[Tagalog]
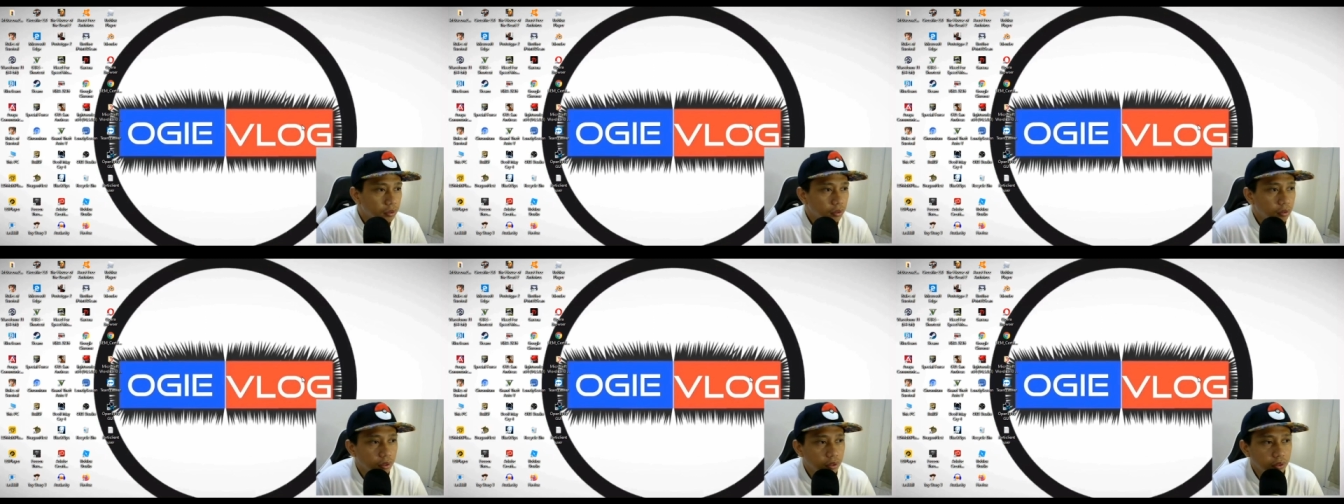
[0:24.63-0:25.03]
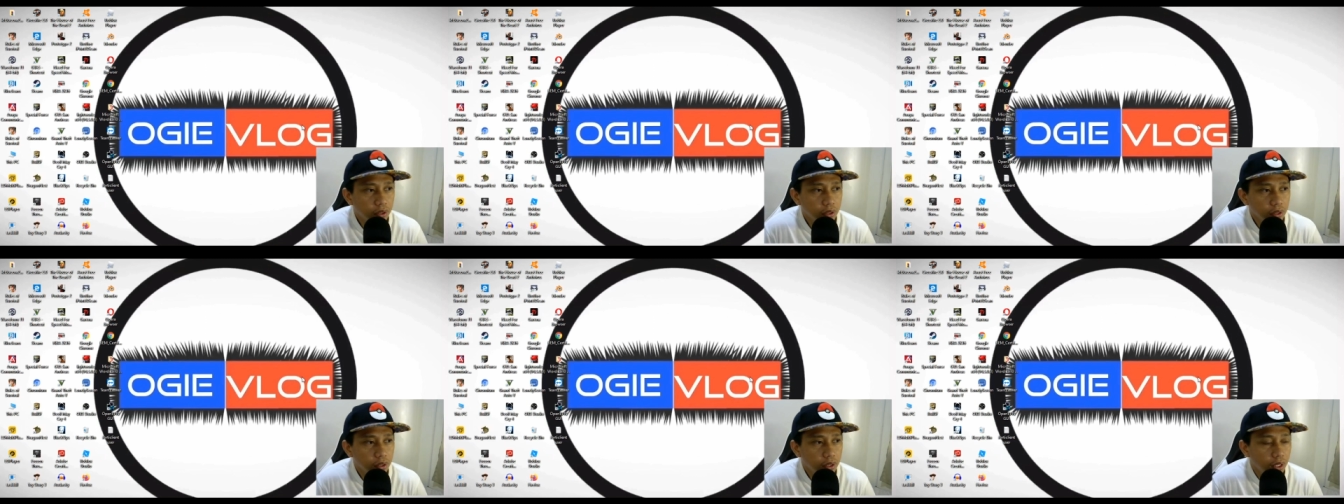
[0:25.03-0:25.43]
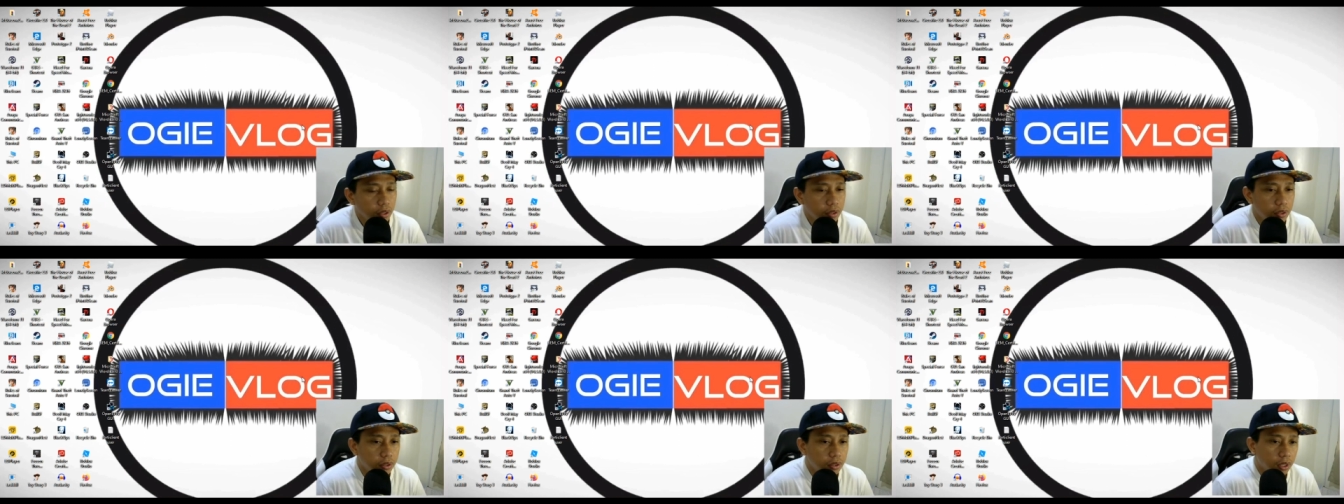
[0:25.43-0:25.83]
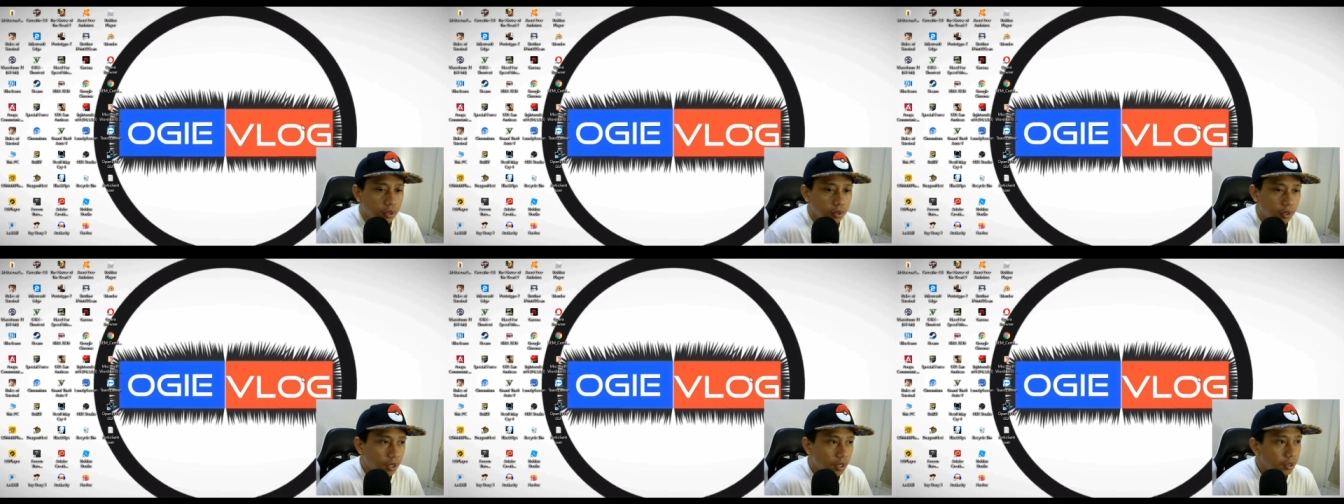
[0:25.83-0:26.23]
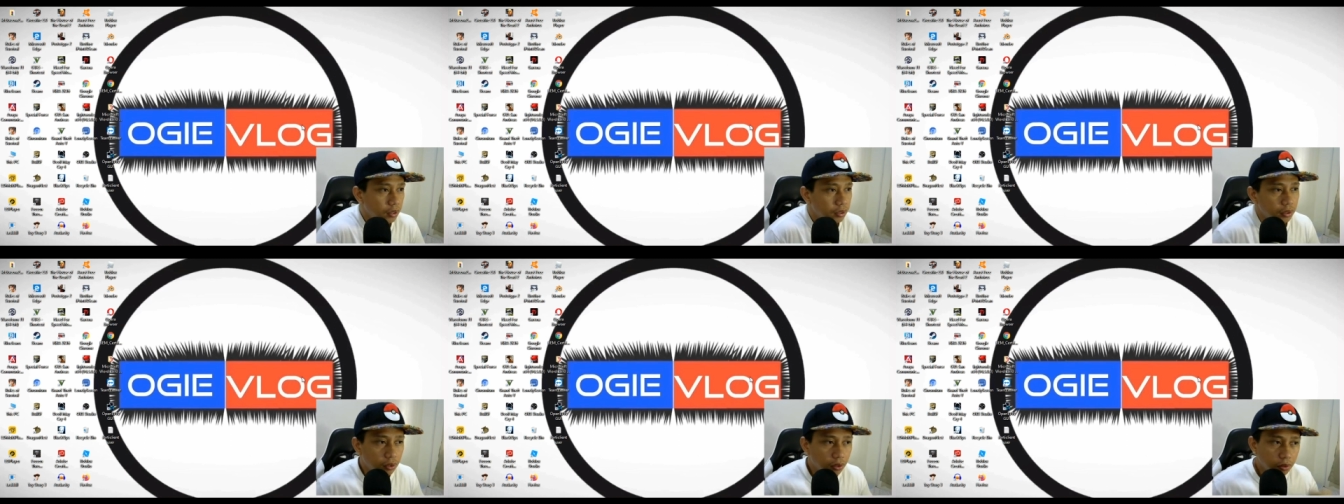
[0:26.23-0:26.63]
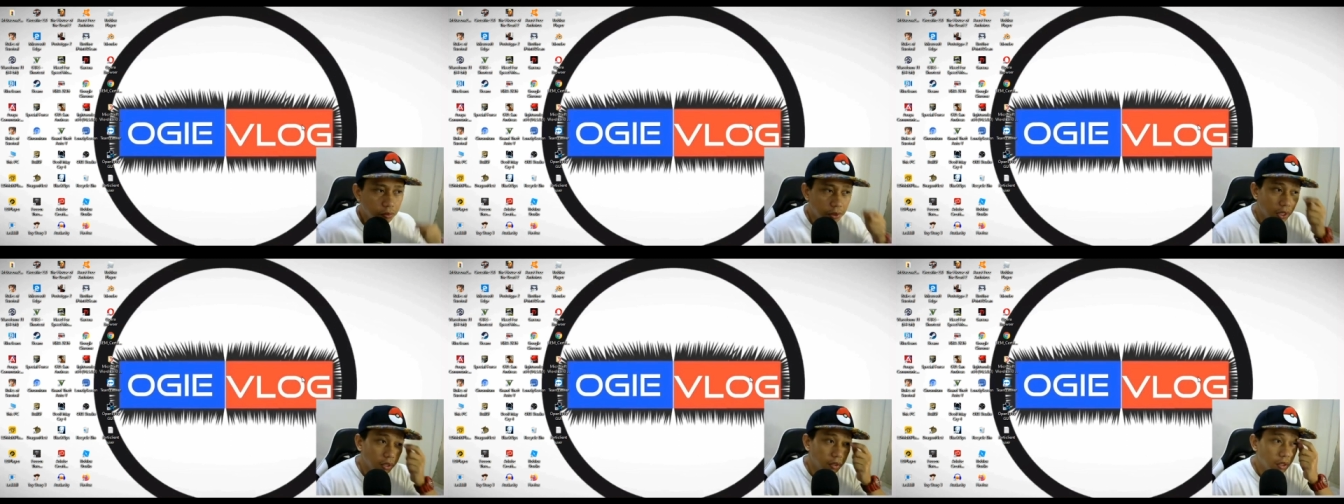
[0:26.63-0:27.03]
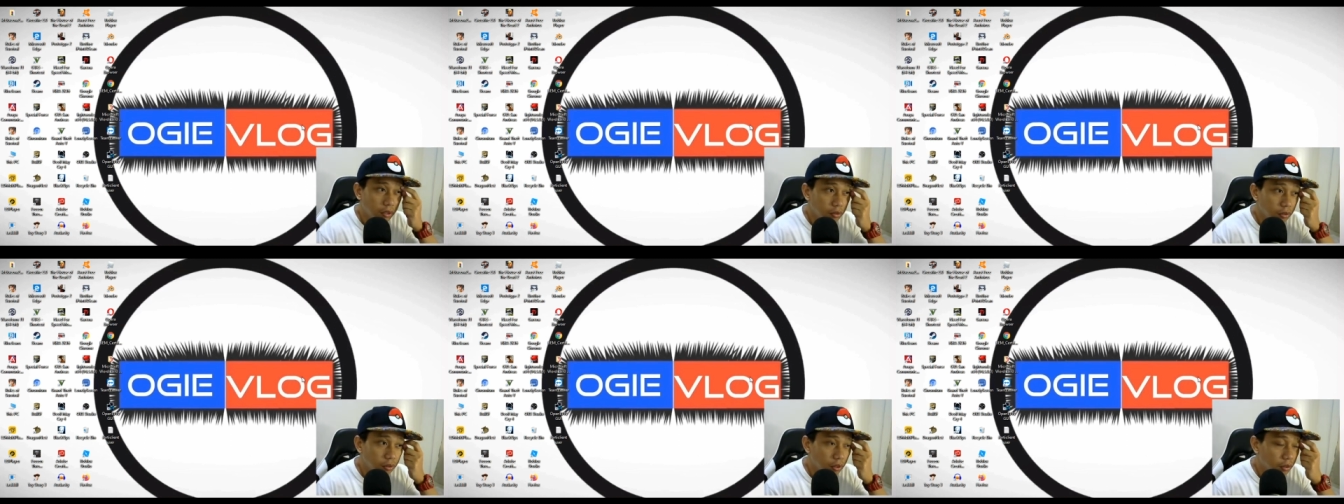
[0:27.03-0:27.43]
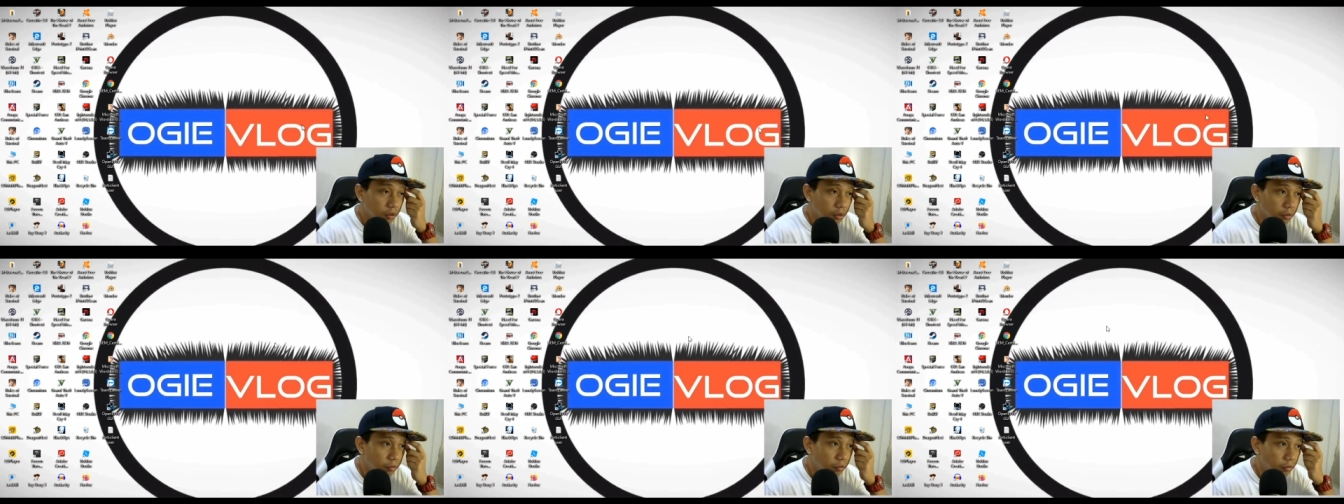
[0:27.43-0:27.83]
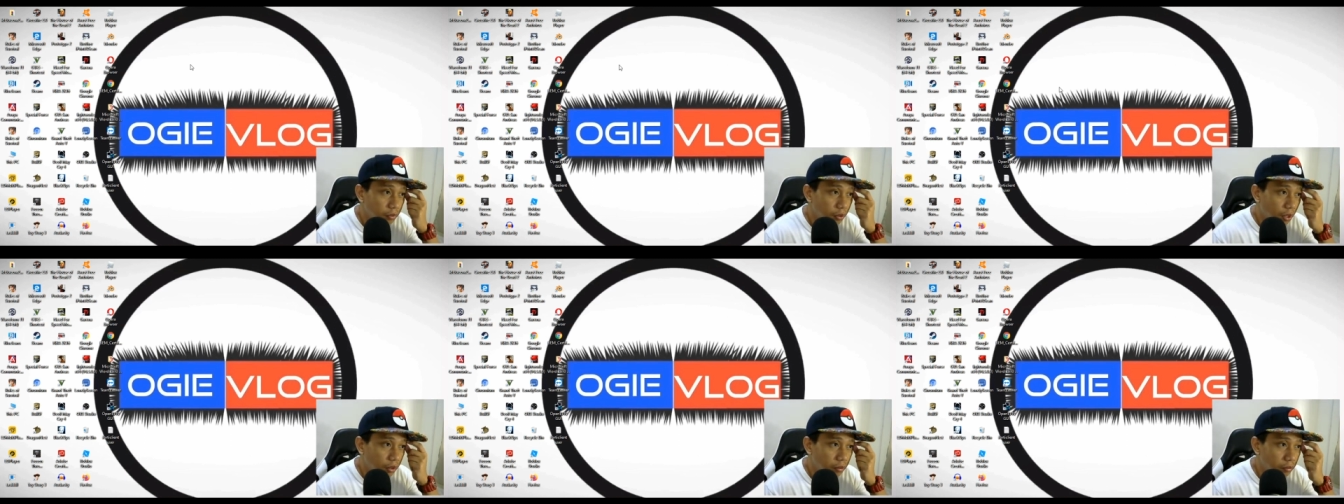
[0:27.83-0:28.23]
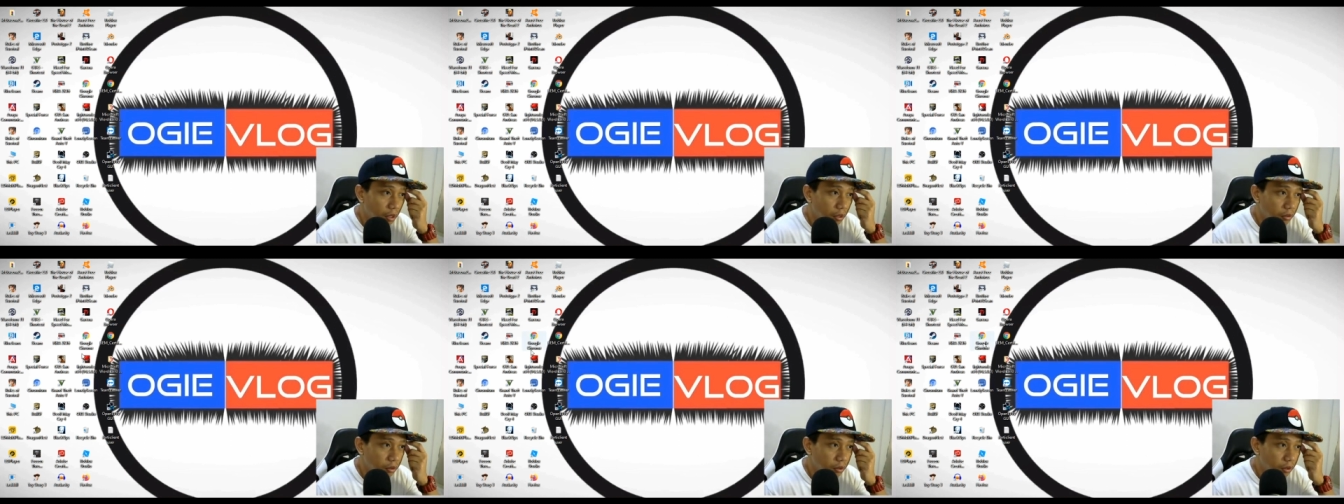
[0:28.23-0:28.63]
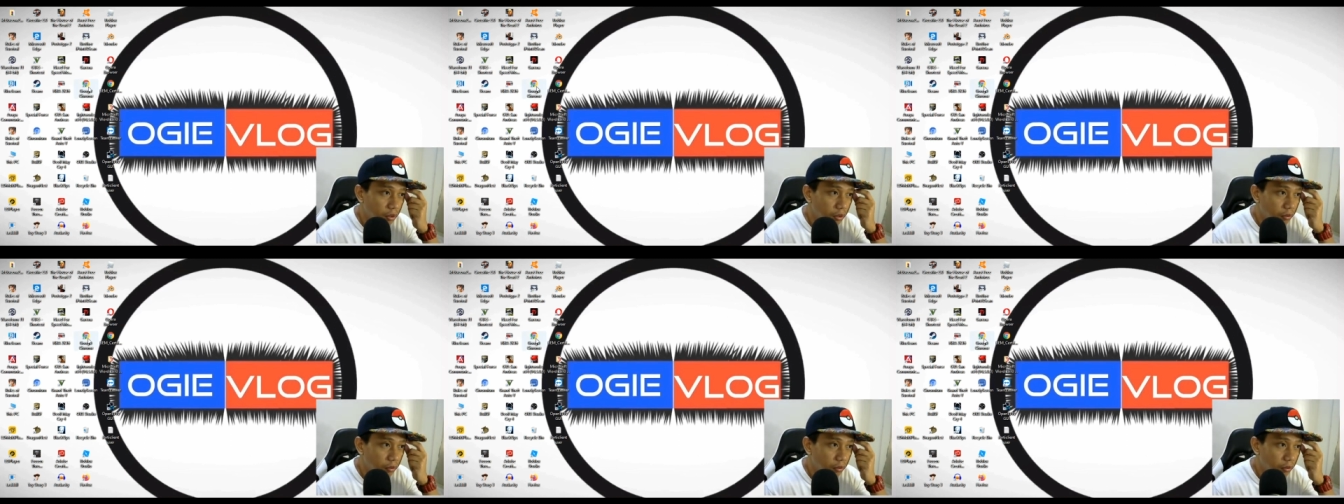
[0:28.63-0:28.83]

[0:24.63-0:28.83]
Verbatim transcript: Okay, sige guys. Uh, tara, open natin Google Chrome yung ating browser.